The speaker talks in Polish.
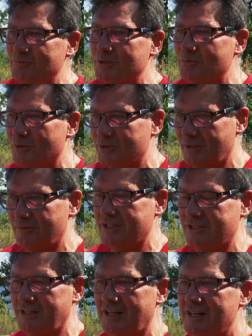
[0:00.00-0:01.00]
I być może
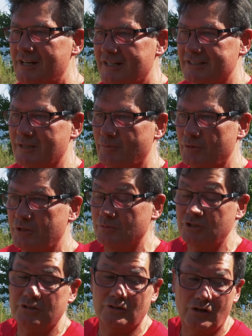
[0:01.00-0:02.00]
właśnie
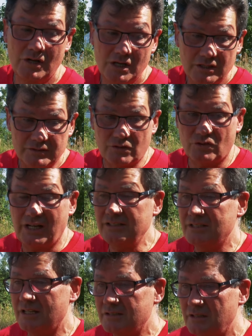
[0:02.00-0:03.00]
zaprosimy, czy to z
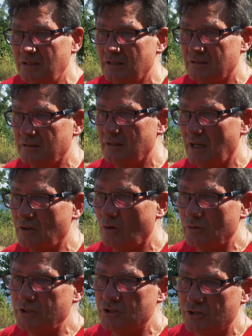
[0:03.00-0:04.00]
organizacji
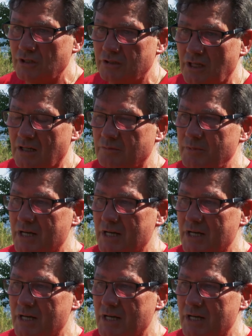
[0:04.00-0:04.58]
ekologicznych, tak?